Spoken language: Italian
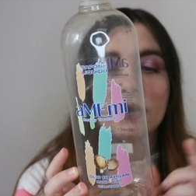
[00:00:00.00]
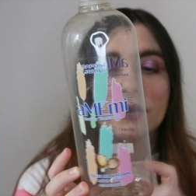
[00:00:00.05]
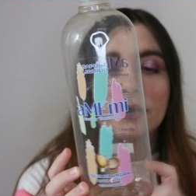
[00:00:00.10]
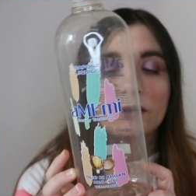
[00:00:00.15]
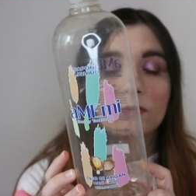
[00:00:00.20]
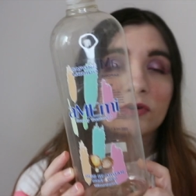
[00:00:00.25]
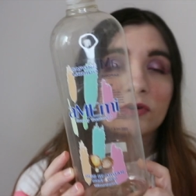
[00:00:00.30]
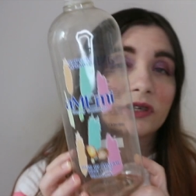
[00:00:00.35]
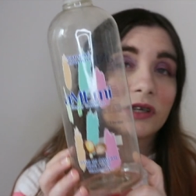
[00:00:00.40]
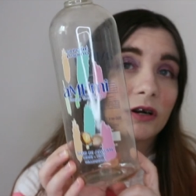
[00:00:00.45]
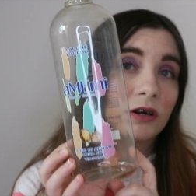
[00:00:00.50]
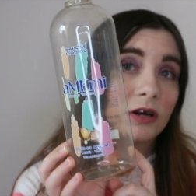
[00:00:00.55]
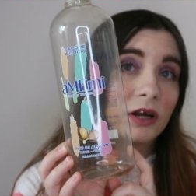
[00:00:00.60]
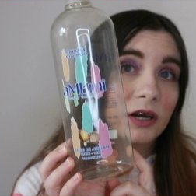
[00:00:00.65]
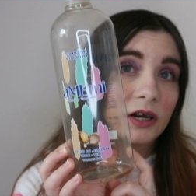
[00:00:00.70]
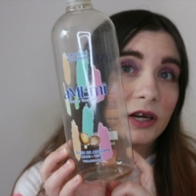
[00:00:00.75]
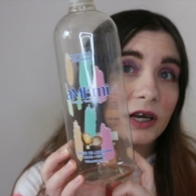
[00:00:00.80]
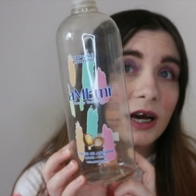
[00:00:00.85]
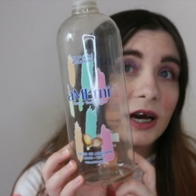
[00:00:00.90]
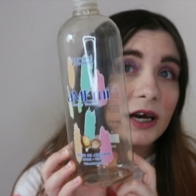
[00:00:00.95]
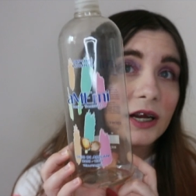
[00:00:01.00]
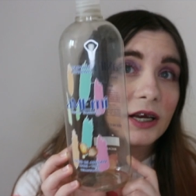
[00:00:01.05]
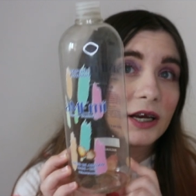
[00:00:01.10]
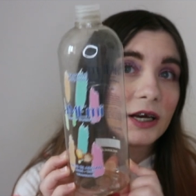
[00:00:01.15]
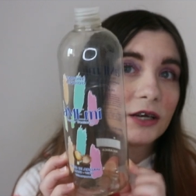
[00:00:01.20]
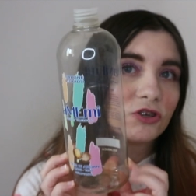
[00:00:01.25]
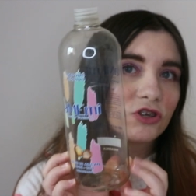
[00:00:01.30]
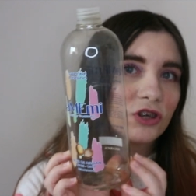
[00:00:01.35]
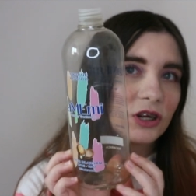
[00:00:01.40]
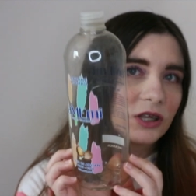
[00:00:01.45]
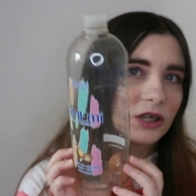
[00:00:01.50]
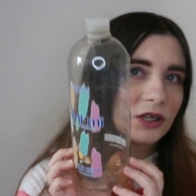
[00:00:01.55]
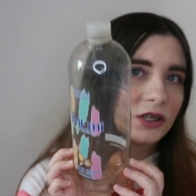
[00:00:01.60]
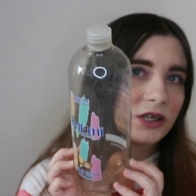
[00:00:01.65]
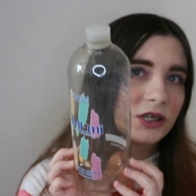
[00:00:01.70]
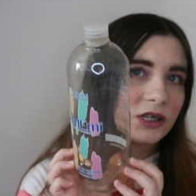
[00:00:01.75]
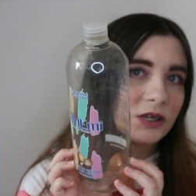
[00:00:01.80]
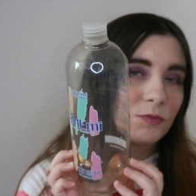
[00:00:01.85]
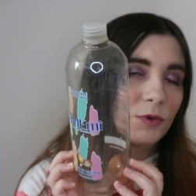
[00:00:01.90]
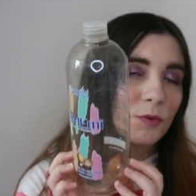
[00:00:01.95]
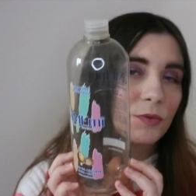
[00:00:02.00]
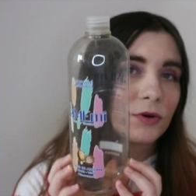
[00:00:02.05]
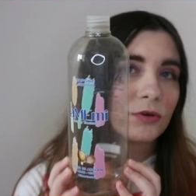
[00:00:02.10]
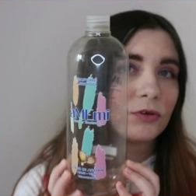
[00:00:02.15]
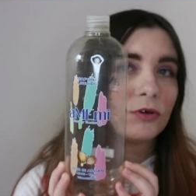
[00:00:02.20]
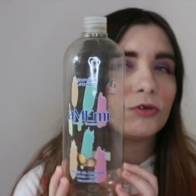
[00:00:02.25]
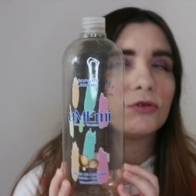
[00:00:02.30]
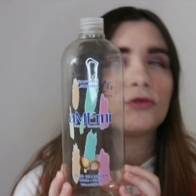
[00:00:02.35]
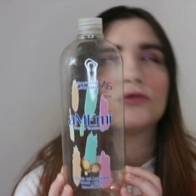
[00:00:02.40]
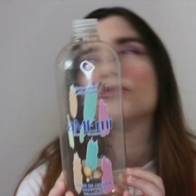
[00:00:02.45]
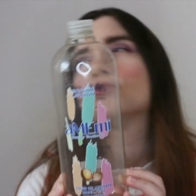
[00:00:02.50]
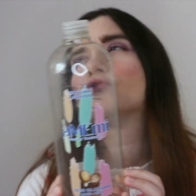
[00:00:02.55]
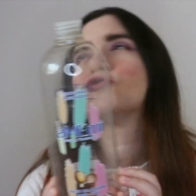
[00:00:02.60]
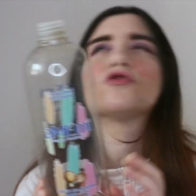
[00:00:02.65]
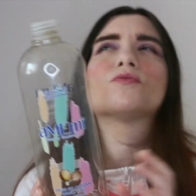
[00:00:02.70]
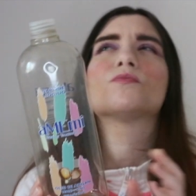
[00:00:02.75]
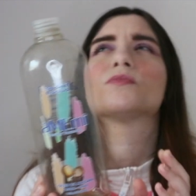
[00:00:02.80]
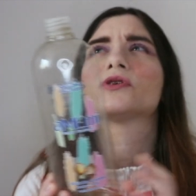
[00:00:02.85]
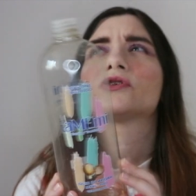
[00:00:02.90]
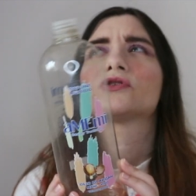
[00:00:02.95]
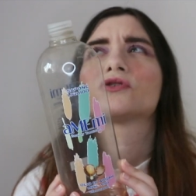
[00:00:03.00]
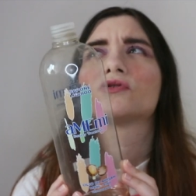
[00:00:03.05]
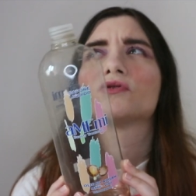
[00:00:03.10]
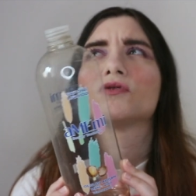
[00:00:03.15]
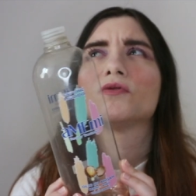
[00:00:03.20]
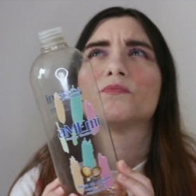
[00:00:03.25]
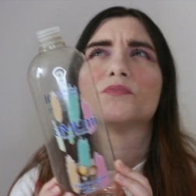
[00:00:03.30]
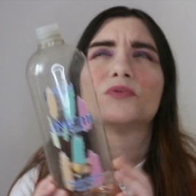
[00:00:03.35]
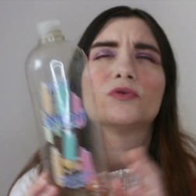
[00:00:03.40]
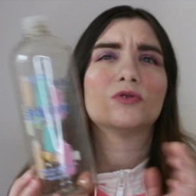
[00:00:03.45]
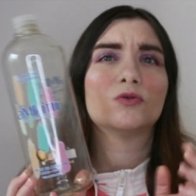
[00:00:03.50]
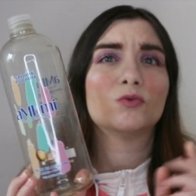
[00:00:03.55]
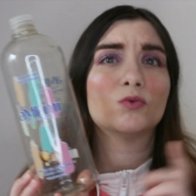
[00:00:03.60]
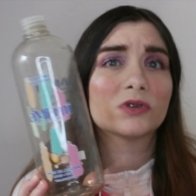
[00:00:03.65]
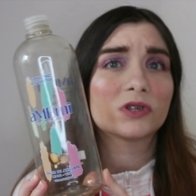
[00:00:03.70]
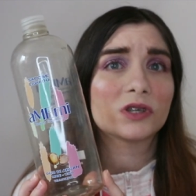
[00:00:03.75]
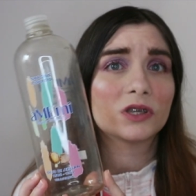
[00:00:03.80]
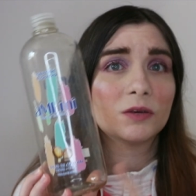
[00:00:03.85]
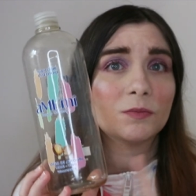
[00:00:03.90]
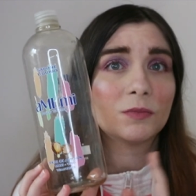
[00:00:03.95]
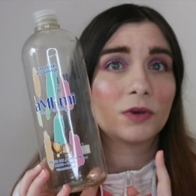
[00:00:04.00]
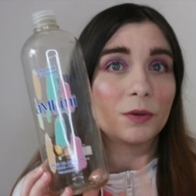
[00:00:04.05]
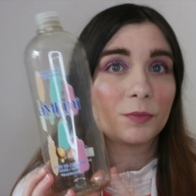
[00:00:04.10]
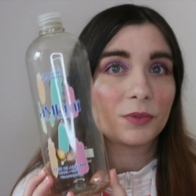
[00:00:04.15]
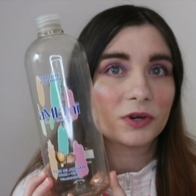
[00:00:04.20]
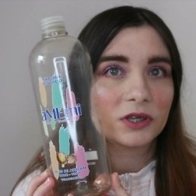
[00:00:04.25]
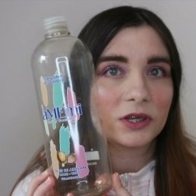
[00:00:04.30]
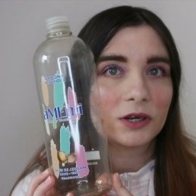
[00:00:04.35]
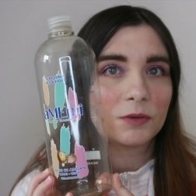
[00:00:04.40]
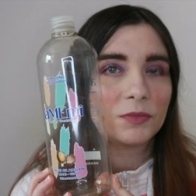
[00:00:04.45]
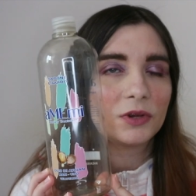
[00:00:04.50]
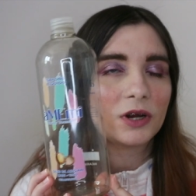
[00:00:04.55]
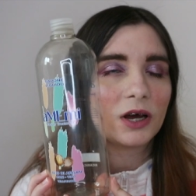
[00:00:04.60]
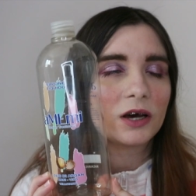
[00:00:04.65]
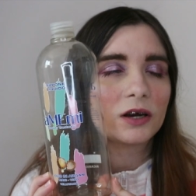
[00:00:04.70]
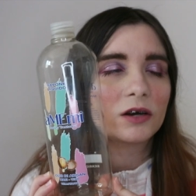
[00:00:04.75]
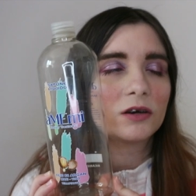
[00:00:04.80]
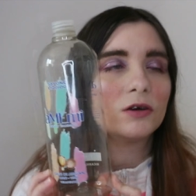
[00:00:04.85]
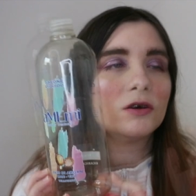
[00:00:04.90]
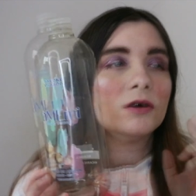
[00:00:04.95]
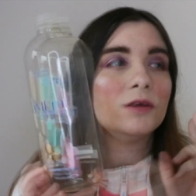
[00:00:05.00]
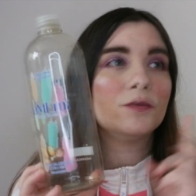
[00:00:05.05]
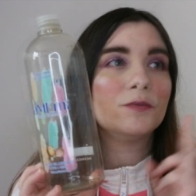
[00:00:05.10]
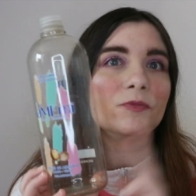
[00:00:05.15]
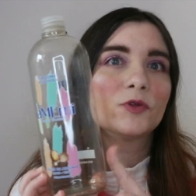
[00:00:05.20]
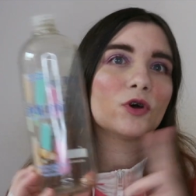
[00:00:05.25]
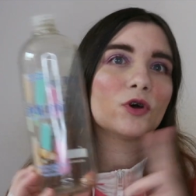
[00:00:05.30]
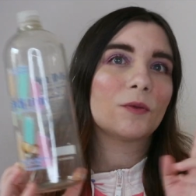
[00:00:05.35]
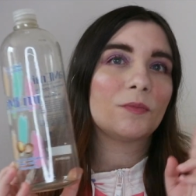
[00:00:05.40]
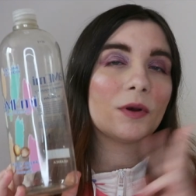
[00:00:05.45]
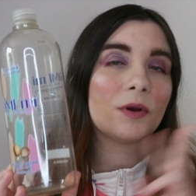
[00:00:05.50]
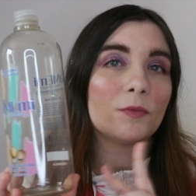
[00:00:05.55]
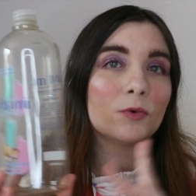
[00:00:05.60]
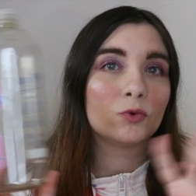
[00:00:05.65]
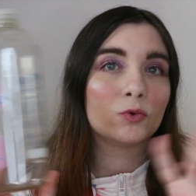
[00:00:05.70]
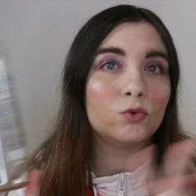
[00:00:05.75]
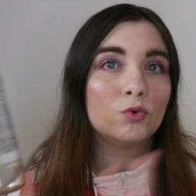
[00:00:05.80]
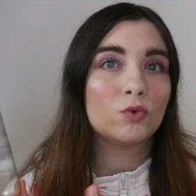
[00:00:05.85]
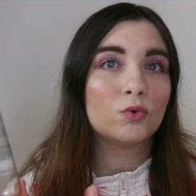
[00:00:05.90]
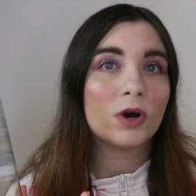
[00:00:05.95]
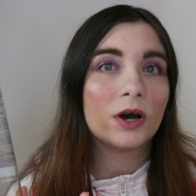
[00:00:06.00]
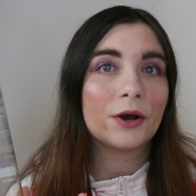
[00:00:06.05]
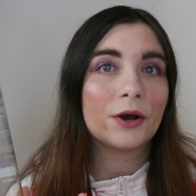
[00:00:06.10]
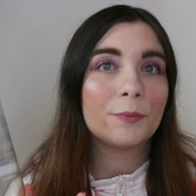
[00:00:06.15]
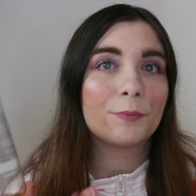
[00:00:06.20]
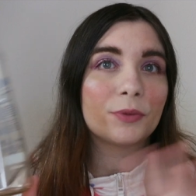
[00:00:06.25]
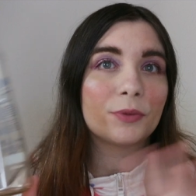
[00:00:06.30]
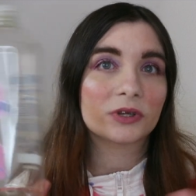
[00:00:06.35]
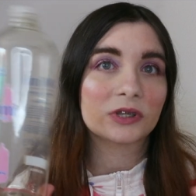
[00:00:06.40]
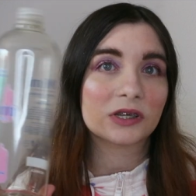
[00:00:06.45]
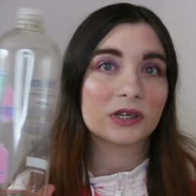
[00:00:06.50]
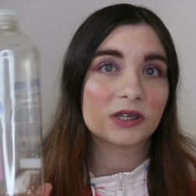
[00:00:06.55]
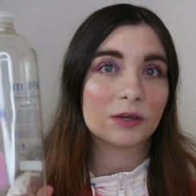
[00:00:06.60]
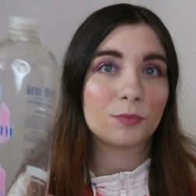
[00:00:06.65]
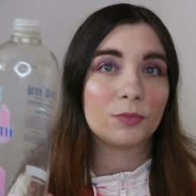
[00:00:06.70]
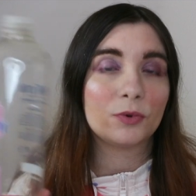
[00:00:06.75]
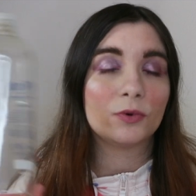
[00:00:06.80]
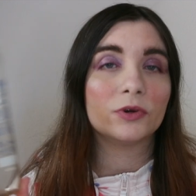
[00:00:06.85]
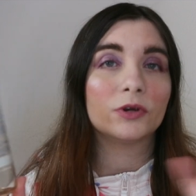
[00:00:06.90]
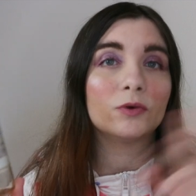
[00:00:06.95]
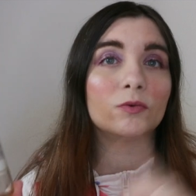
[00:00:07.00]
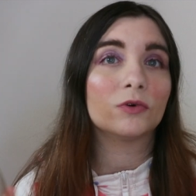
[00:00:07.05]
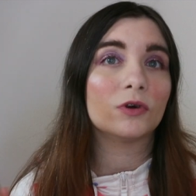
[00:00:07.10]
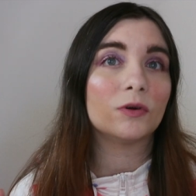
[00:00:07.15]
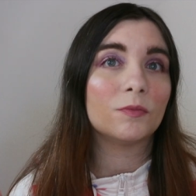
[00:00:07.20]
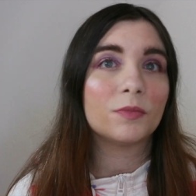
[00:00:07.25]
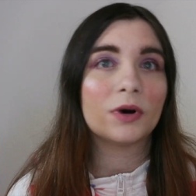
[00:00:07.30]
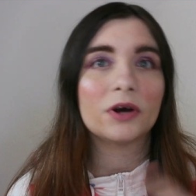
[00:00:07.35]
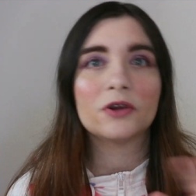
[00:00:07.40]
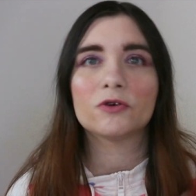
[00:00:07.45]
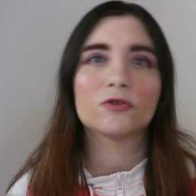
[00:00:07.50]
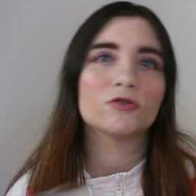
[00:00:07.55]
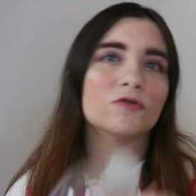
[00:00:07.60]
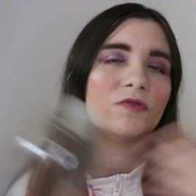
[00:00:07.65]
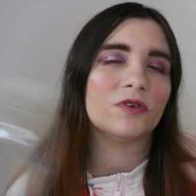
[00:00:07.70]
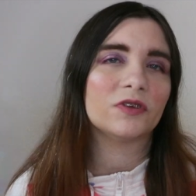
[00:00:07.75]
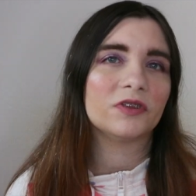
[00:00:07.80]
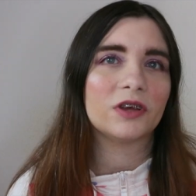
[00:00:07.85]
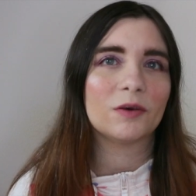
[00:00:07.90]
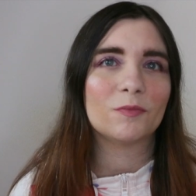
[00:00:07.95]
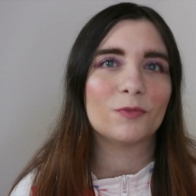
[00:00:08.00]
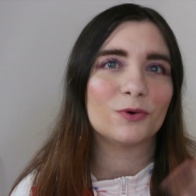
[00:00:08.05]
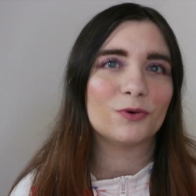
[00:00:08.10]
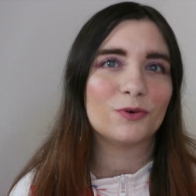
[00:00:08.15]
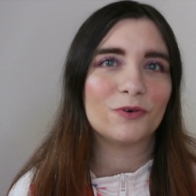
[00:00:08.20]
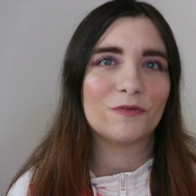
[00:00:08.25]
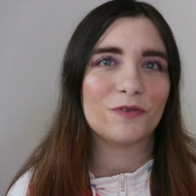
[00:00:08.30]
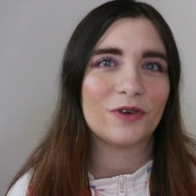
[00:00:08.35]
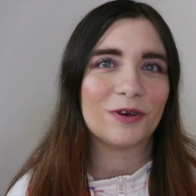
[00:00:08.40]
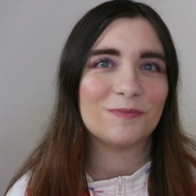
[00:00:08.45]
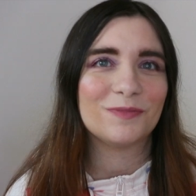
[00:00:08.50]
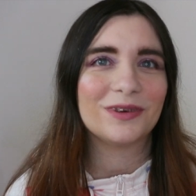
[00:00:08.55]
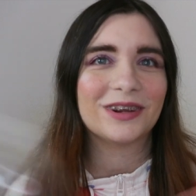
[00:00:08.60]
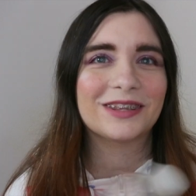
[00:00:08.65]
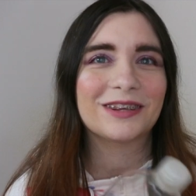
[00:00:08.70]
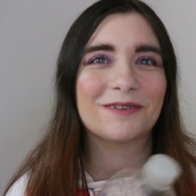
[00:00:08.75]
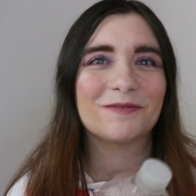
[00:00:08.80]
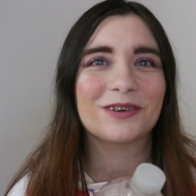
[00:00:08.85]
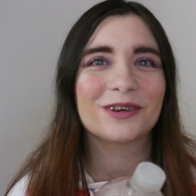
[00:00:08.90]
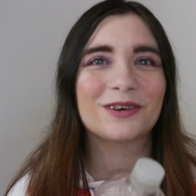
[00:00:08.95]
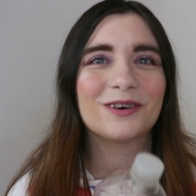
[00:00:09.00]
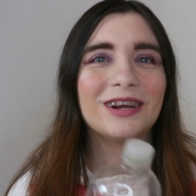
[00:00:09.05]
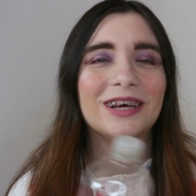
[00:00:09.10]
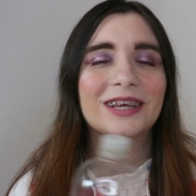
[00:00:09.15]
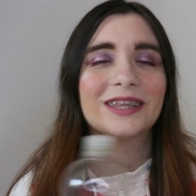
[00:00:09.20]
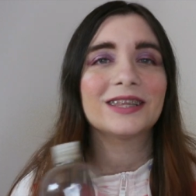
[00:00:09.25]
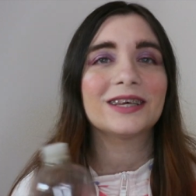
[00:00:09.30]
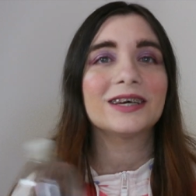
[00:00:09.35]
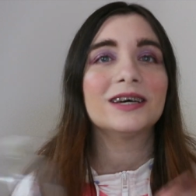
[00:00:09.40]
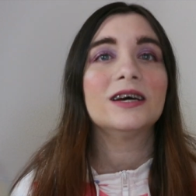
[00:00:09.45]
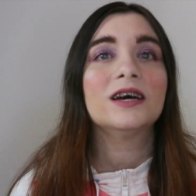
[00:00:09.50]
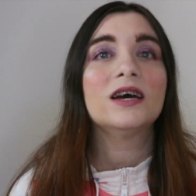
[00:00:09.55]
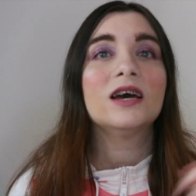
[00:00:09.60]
e questa era una ricarica, c'era tantissimo prodotto, ci ho messo più di due settimane per terminarlo. Eh, noi abbiamo due portasaponi, uno nel bagno dove andiamo noi femmine, tra virgolette,